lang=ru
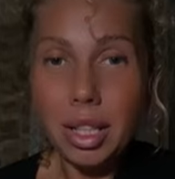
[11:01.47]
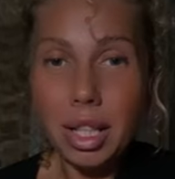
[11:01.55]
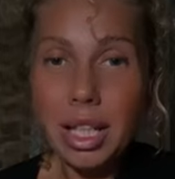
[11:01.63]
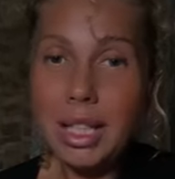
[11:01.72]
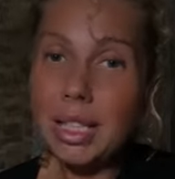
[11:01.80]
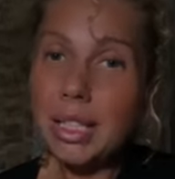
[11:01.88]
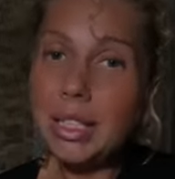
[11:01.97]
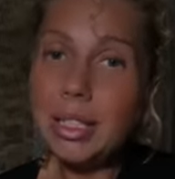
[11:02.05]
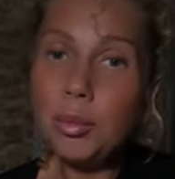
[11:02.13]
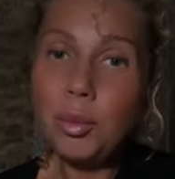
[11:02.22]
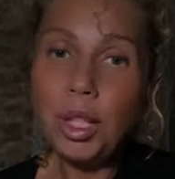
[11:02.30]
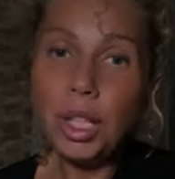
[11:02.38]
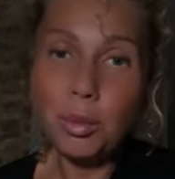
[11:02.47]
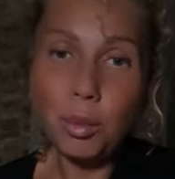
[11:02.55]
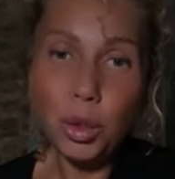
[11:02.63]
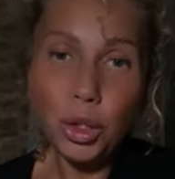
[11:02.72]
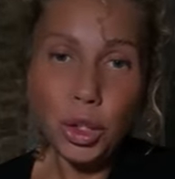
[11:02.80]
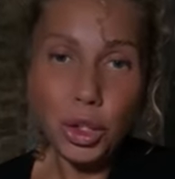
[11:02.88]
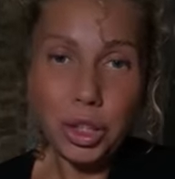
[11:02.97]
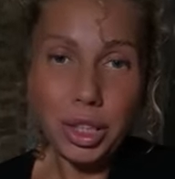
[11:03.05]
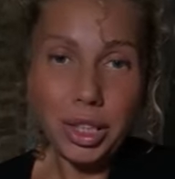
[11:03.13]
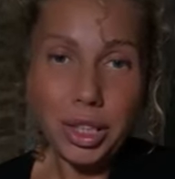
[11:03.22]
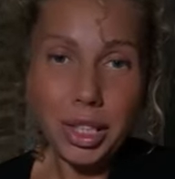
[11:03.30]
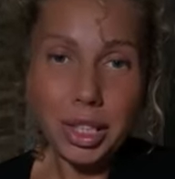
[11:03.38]
А если смерть больше не
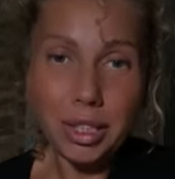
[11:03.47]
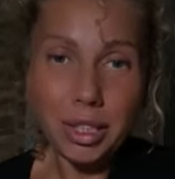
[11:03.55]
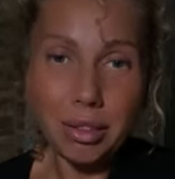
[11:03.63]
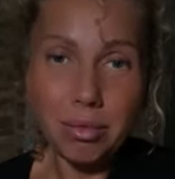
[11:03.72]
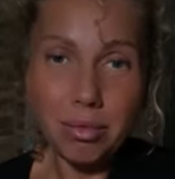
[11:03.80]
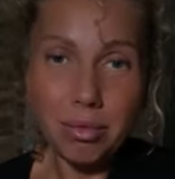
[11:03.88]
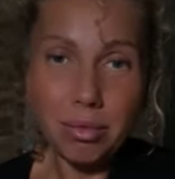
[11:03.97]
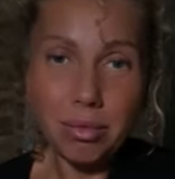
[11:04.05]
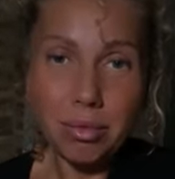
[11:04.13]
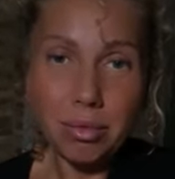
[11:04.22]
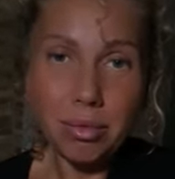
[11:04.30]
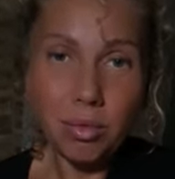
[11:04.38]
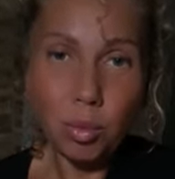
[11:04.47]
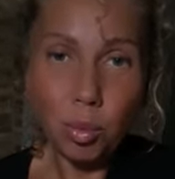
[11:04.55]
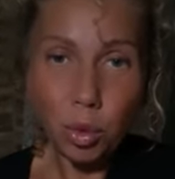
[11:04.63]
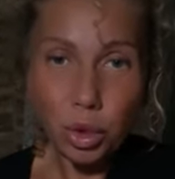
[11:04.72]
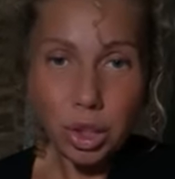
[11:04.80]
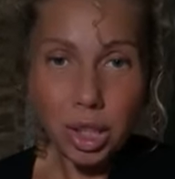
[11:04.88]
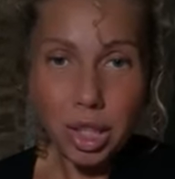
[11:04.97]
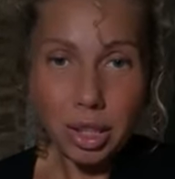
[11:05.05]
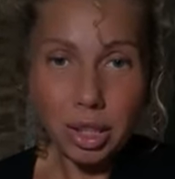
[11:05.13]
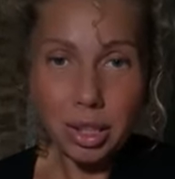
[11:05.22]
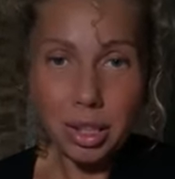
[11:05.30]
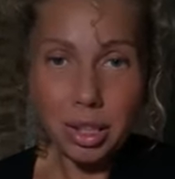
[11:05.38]
интересна, может ли
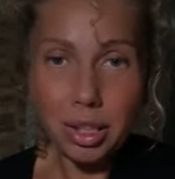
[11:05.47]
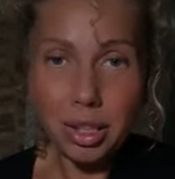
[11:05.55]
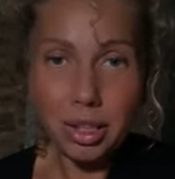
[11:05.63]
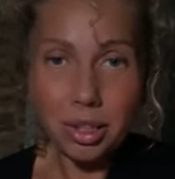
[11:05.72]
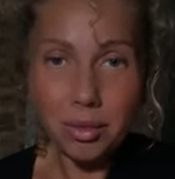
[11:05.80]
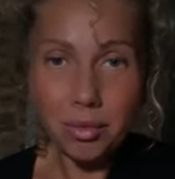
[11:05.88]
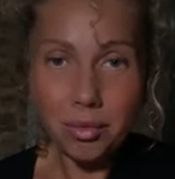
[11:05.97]
она триггерить?